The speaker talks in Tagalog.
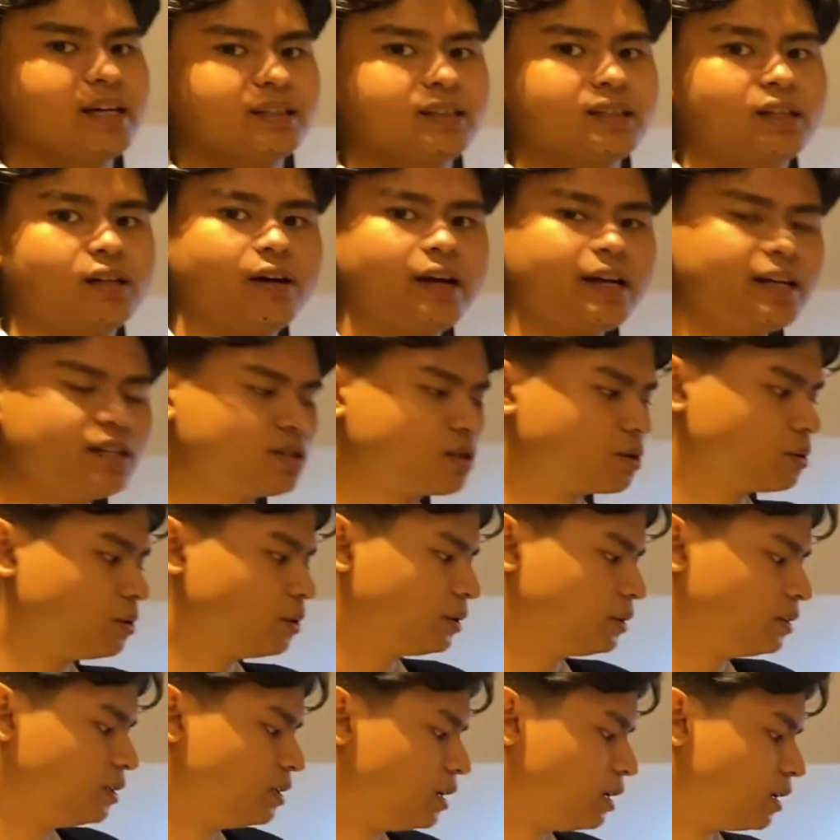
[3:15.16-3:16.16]
like the range
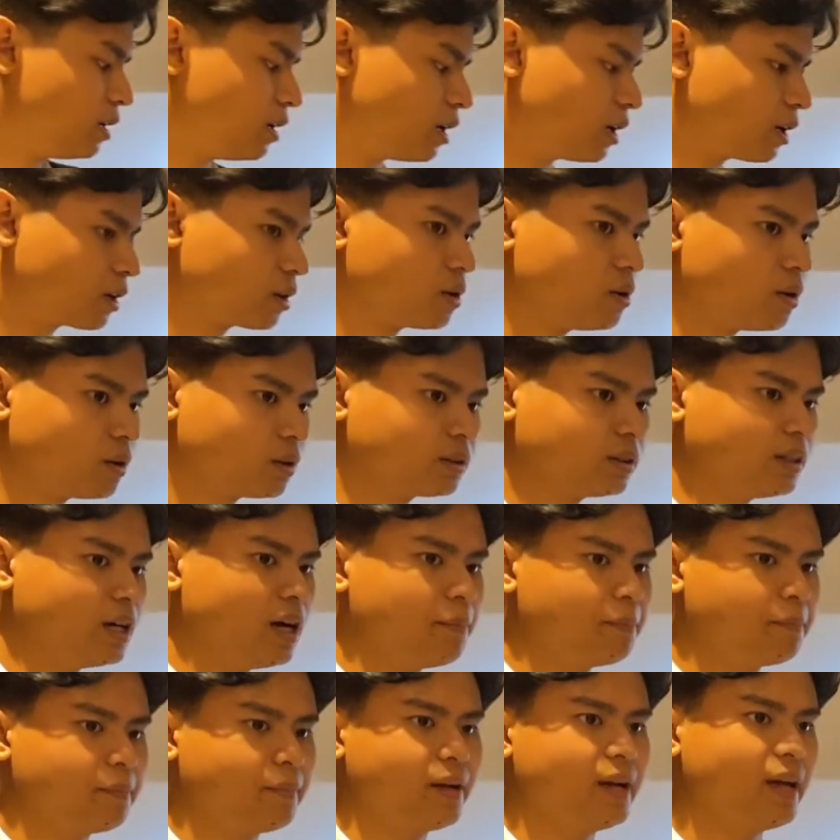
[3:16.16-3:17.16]
hood, our
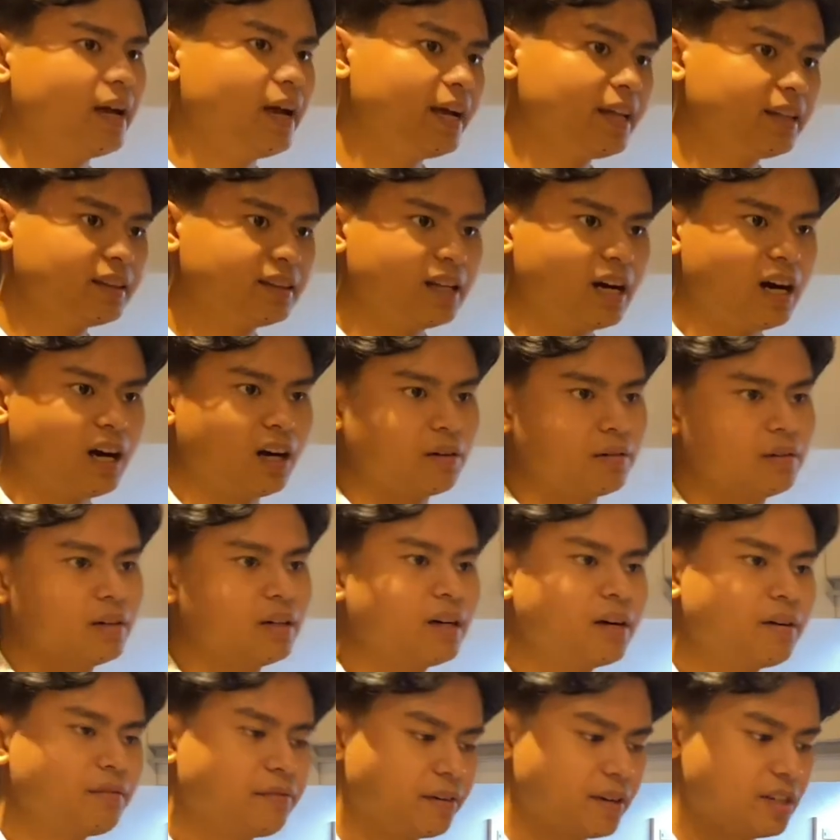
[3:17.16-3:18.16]
cooktop, and our
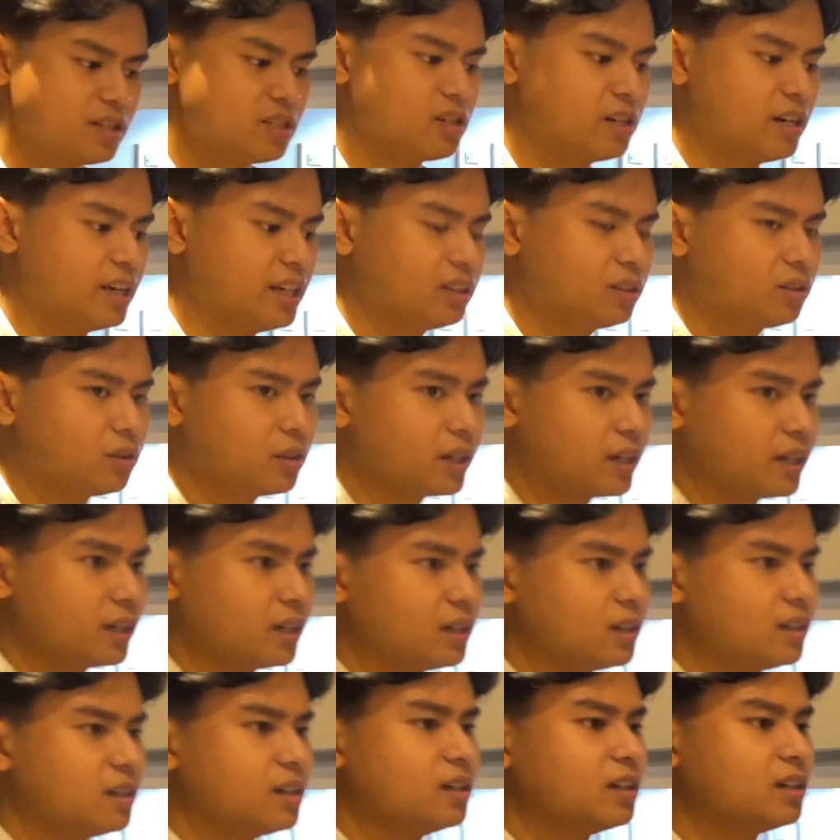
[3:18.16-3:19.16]
refrigerator
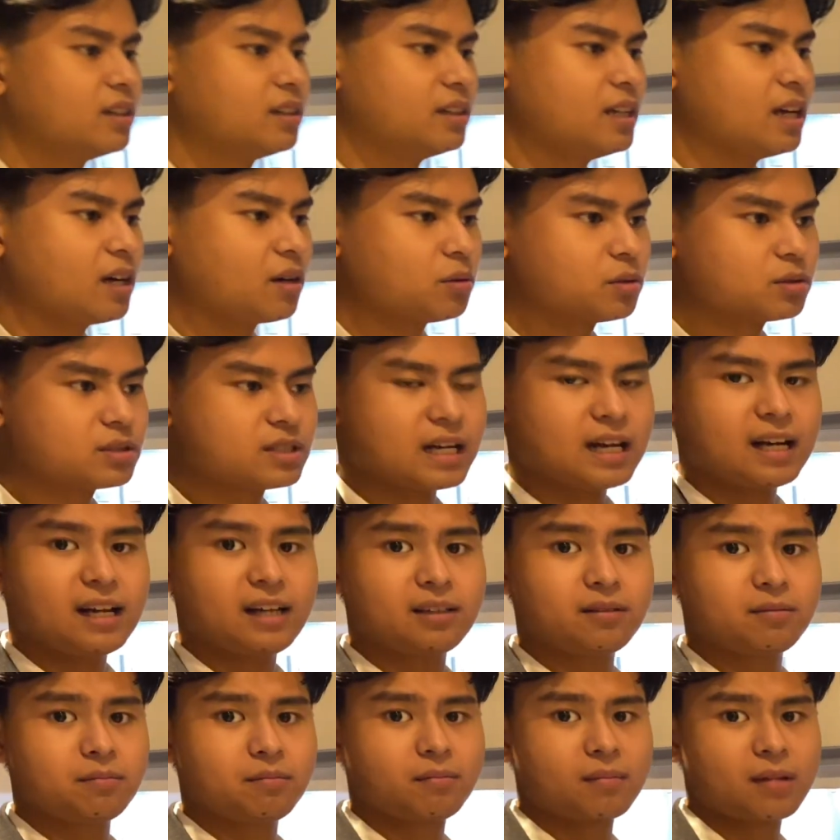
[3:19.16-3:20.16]
na kung
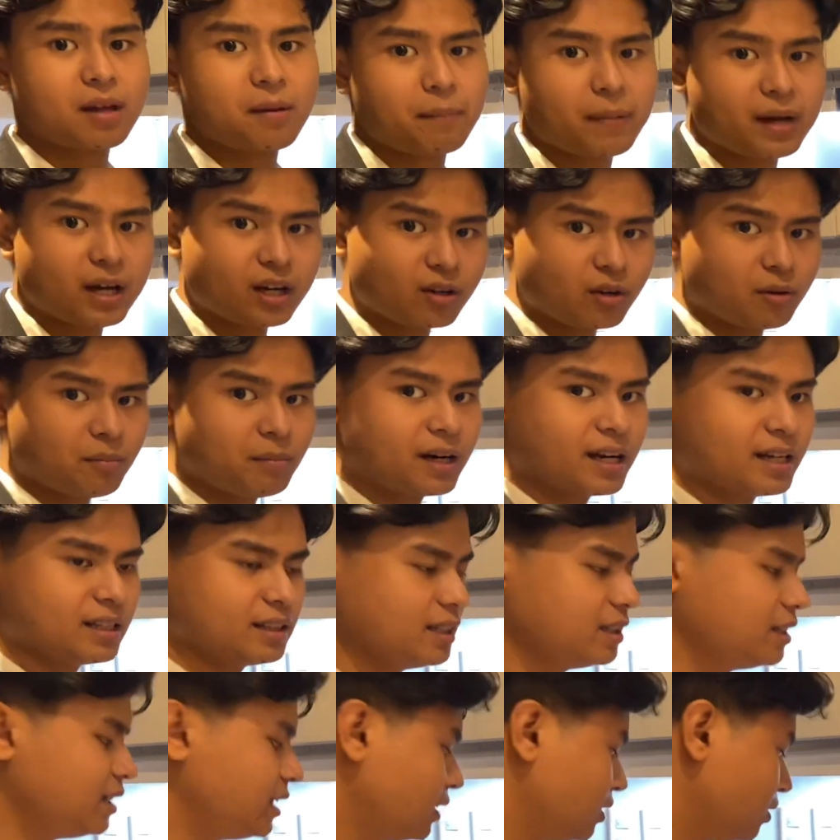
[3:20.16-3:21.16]
saan, pero
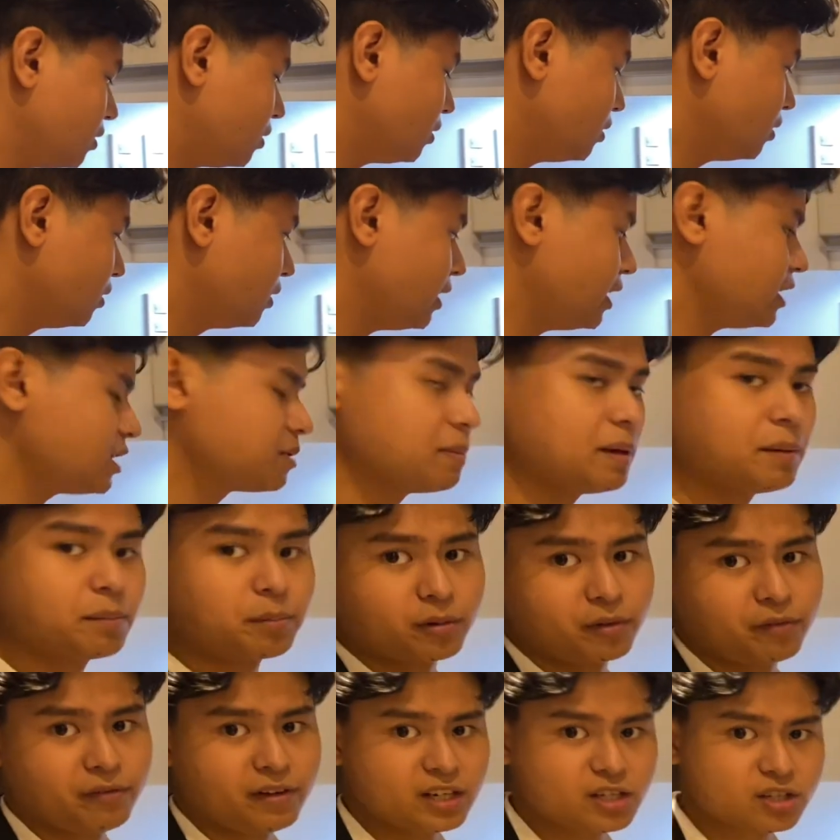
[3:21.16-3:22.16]
maganda dito is may
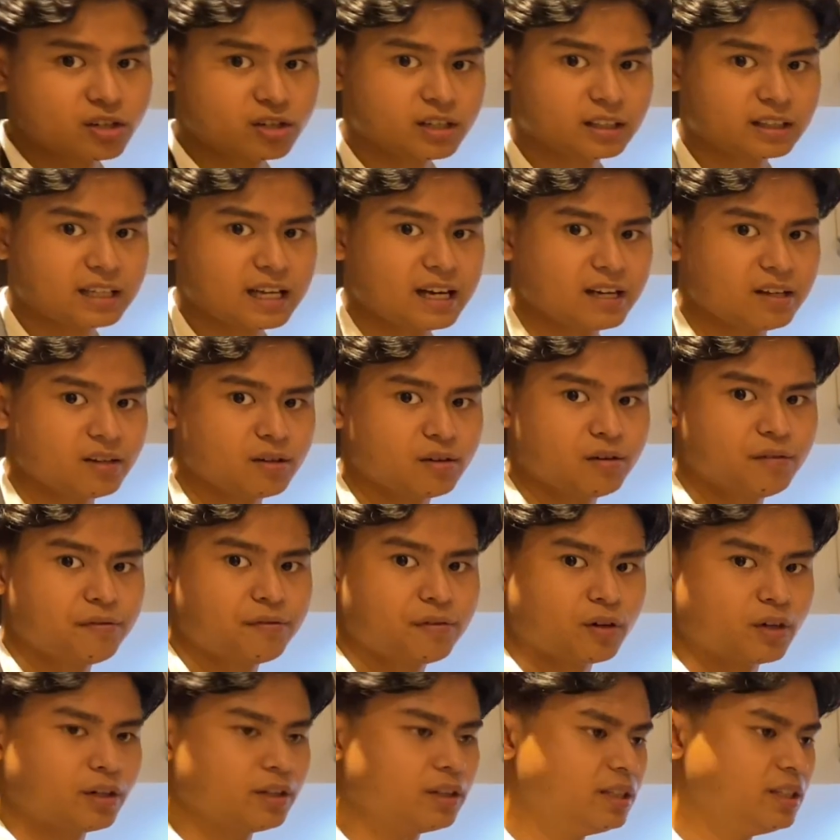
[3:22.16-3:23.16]
provision na tayo
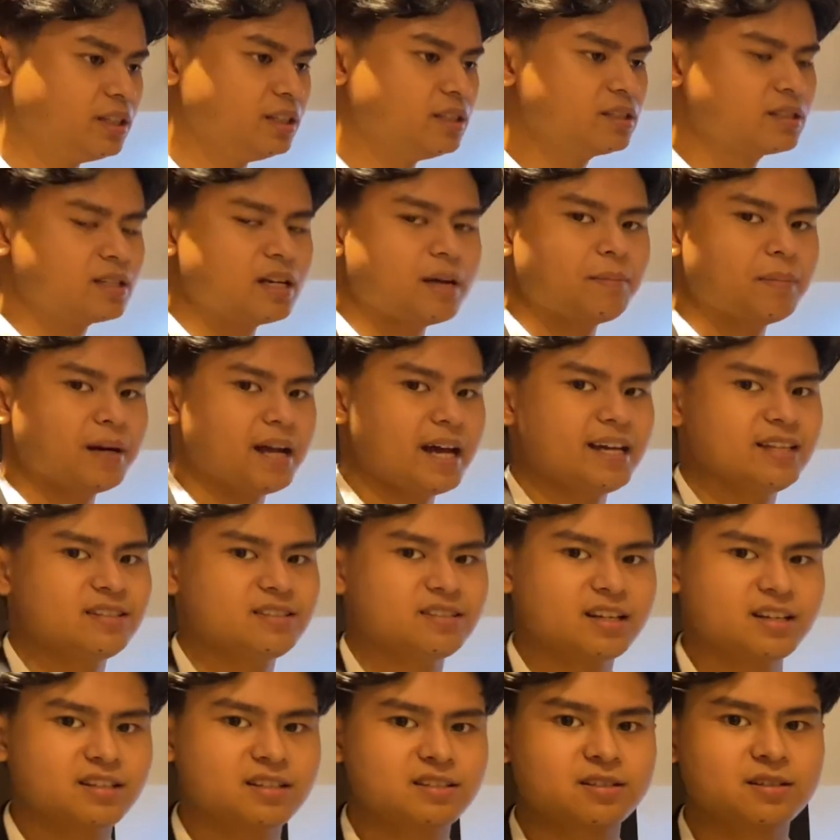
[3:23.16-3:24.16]
for these
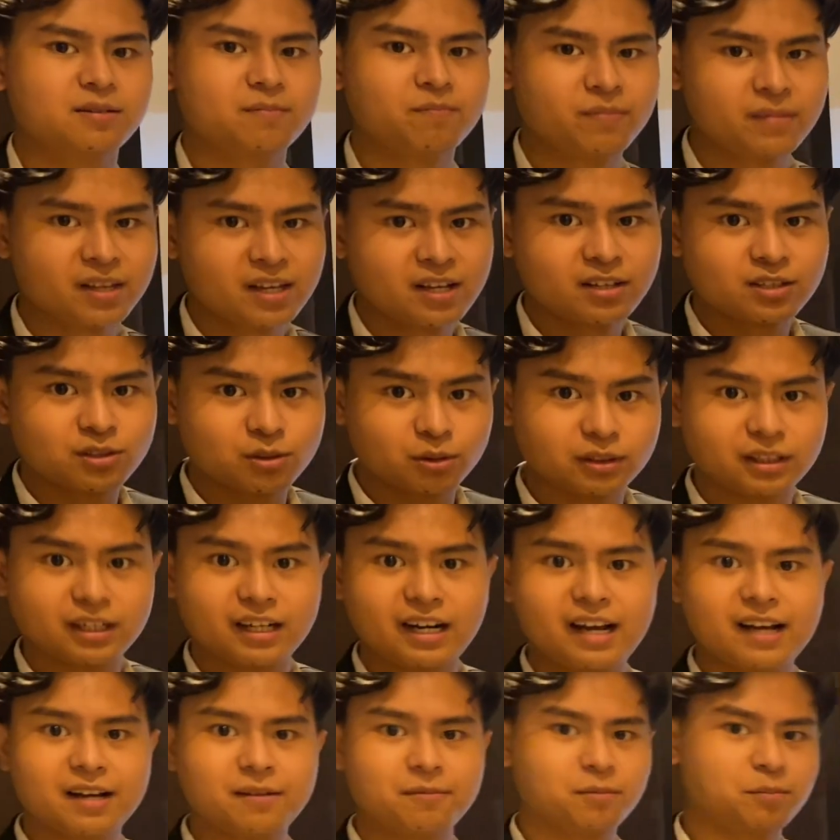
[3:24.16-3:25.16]
appliances. So
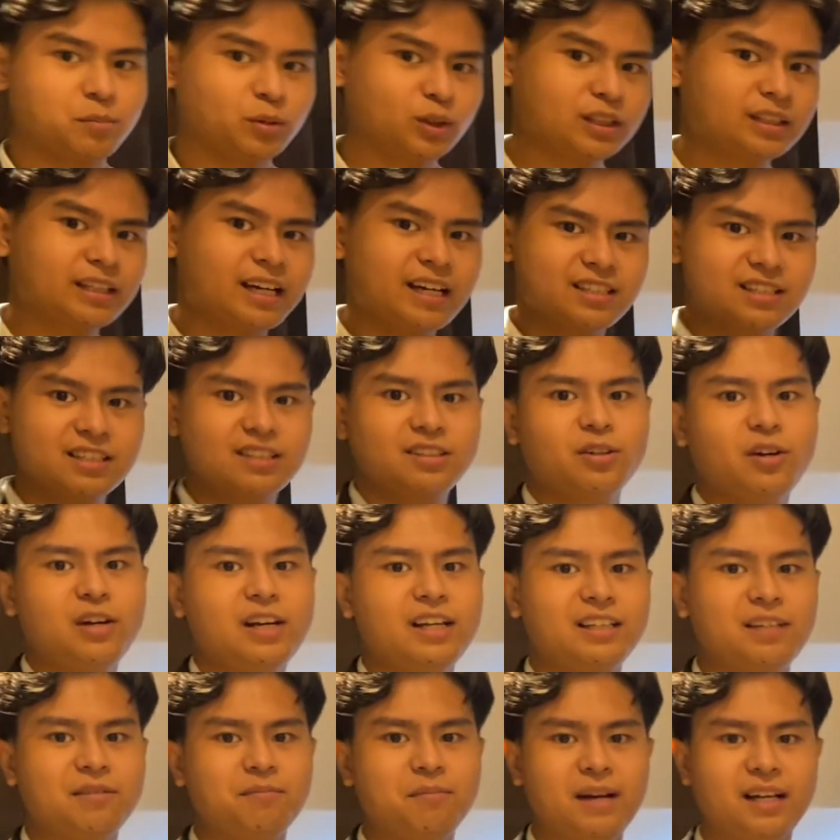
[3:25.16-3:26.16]
tara, punta tayo sa
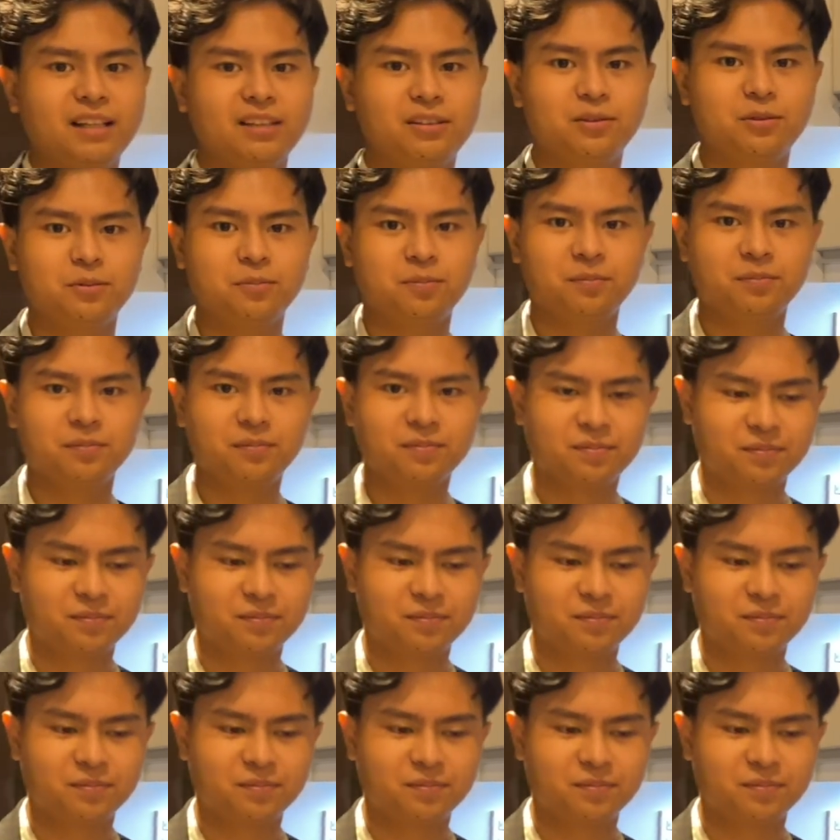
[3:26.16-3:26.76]
toilet and bathroom.